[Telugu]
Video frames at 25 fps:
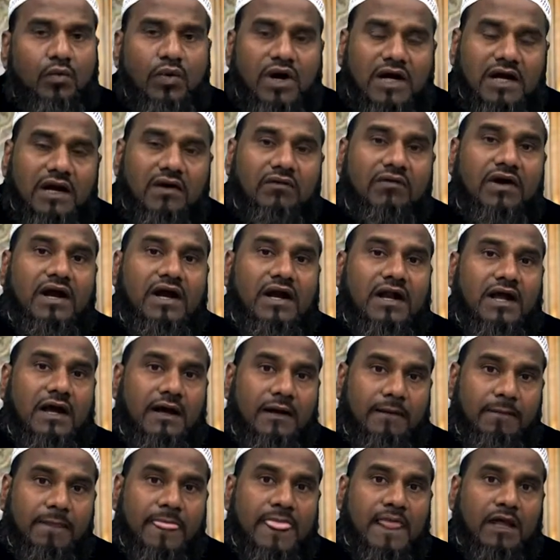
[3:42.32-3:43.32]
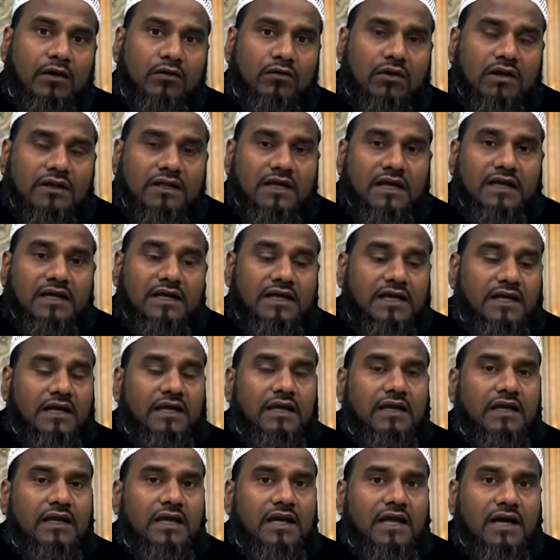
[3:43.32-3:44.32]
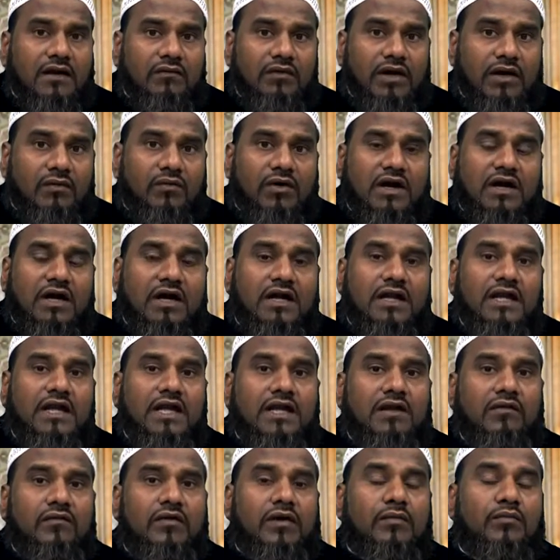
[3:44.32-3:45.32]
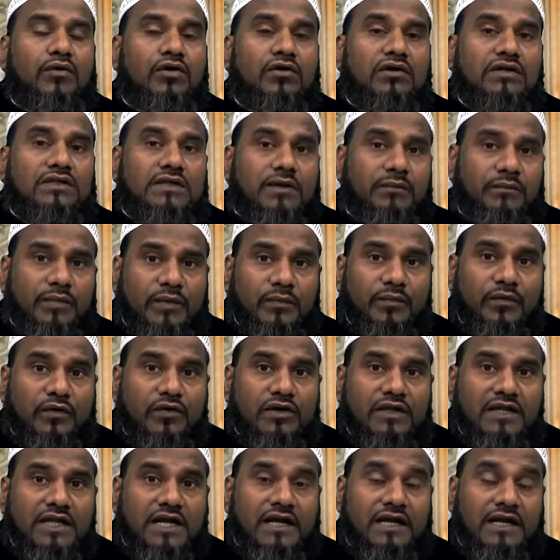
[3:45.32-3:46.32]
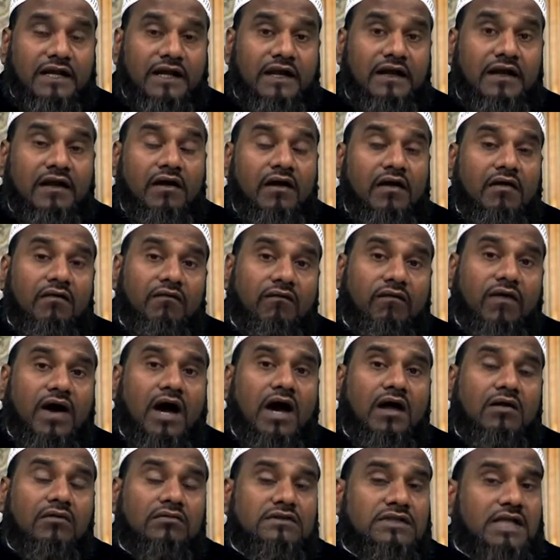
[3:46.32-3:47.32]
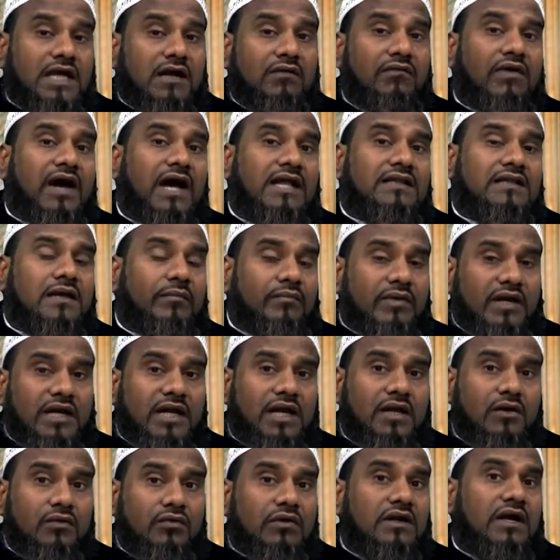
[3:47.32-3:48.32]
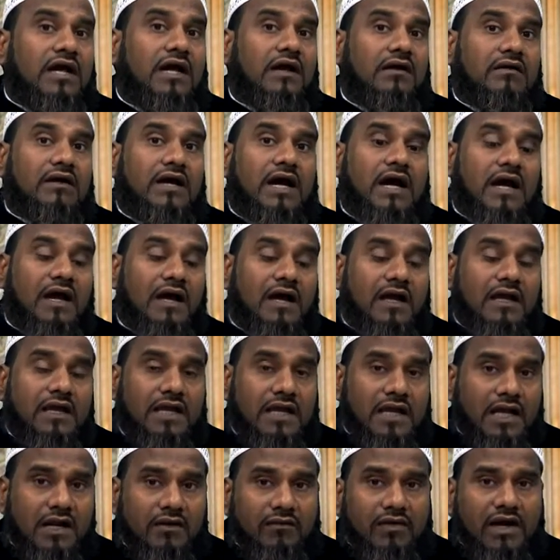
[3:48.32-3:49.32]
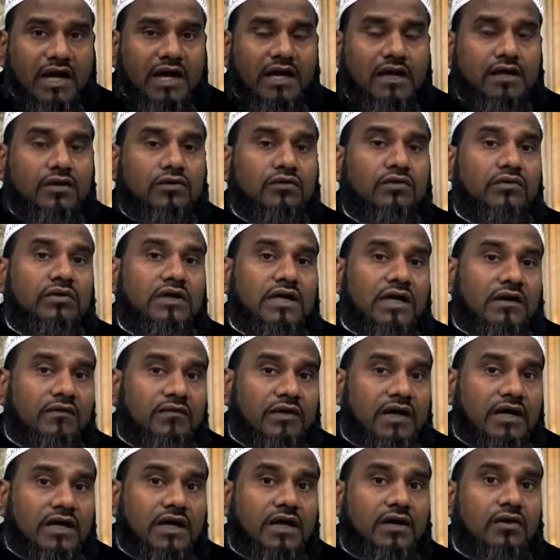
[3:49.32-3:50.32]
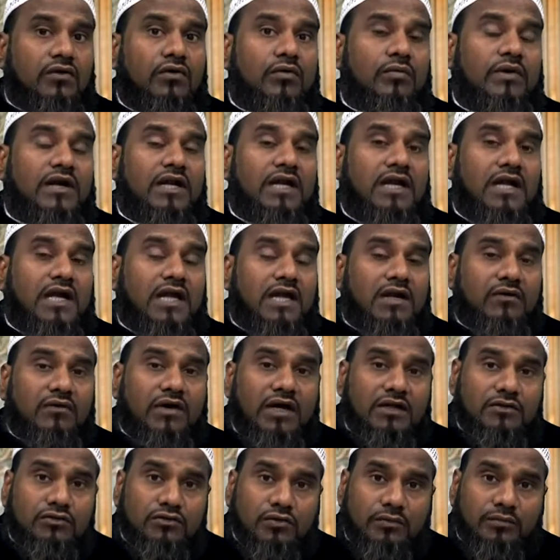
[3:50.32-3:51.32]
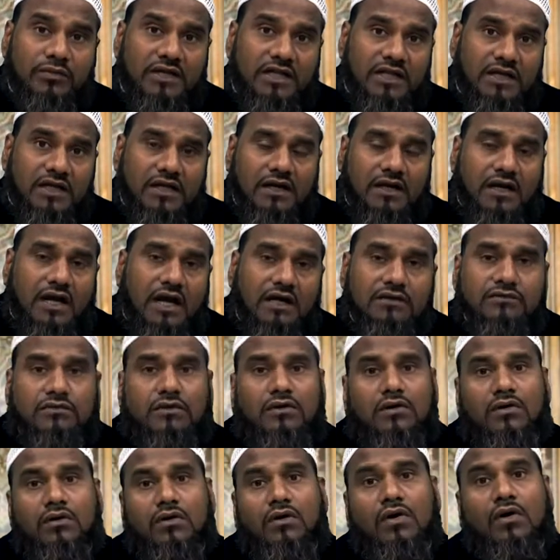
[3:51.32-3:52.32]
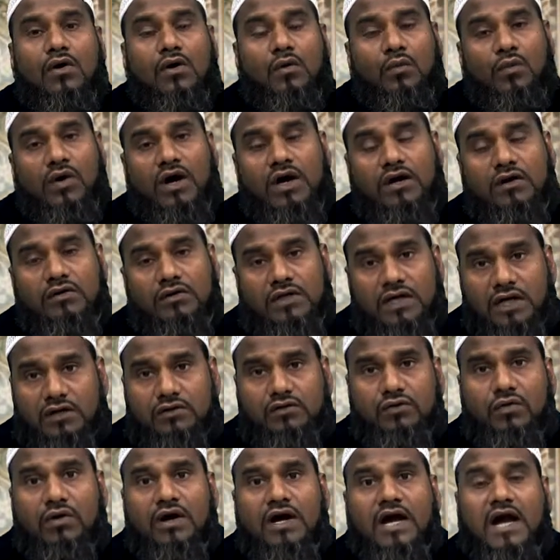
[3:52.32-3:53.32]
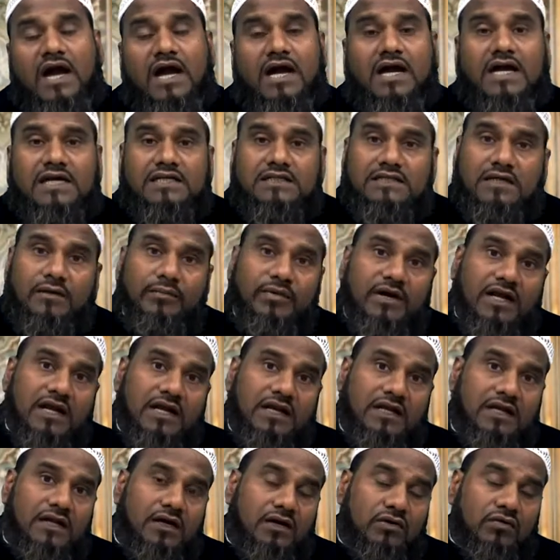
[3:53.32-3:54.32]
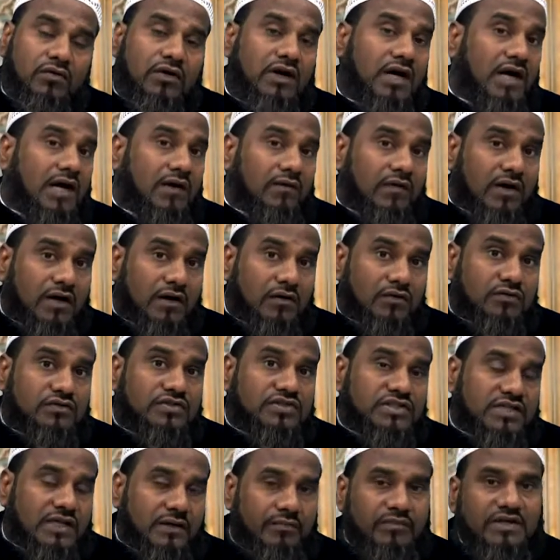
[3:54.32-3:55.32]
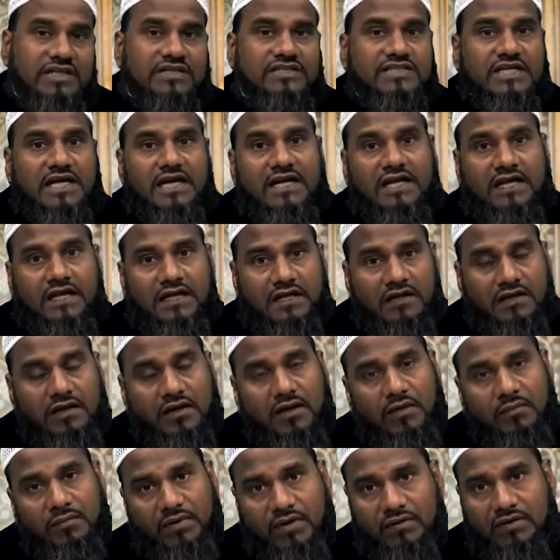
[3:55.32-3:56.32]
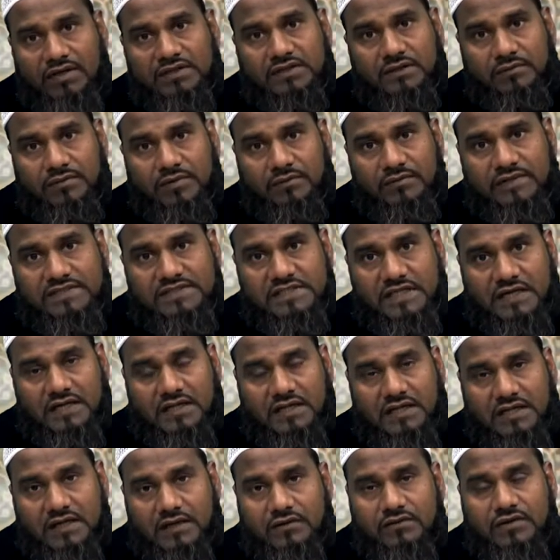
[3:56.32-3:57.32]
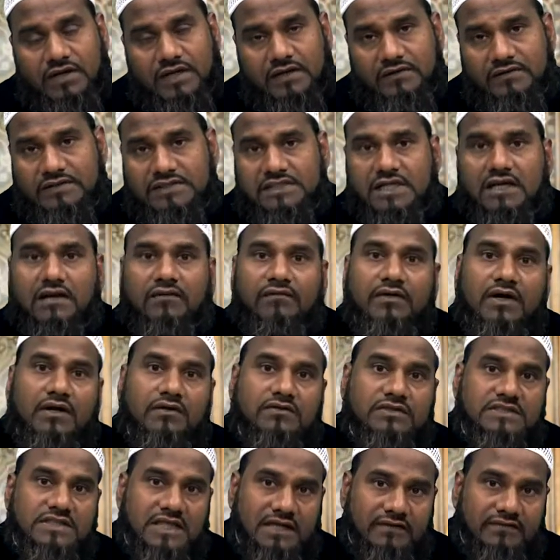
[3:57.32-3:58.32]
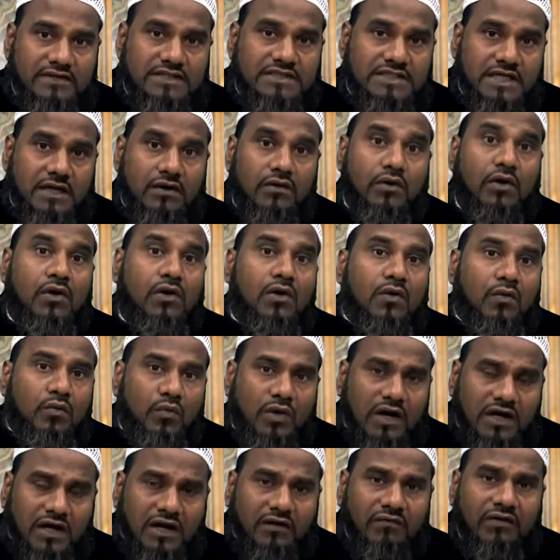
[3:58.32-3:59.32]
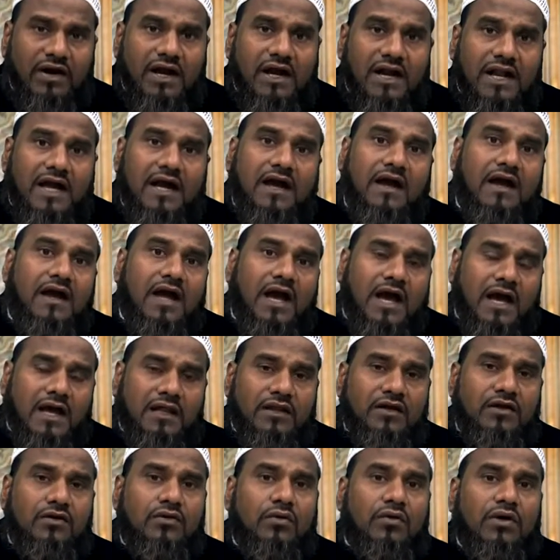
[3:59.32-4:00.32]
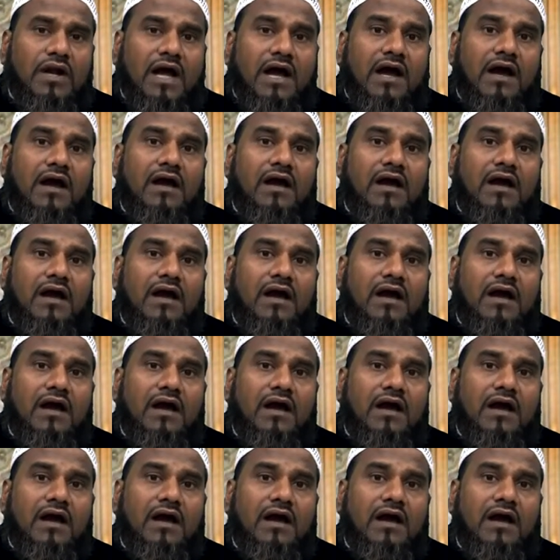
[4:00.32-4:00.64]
ఒకవేళ కొందరికి ఇరవై ఒకటి ఇరవై మూడు తప్పిపోయింది అంటే వారు తర్వాత మిగిలి ఉన్న యొక్క ఇరవై ఐదు ఇరవై ఏడు మరి ఇరవై తొమ్మిది రాత్రుల్లో వారు ఎక్కువగా కష్టపడాలి ఎక్కువగా వాళ్ళు శ్రమించాలి అని ప్రవక్త మొహమ్మద్ సలహు అలీ వసలం వారు సెలవిచ్చారు ఒకవేళ అది కూడా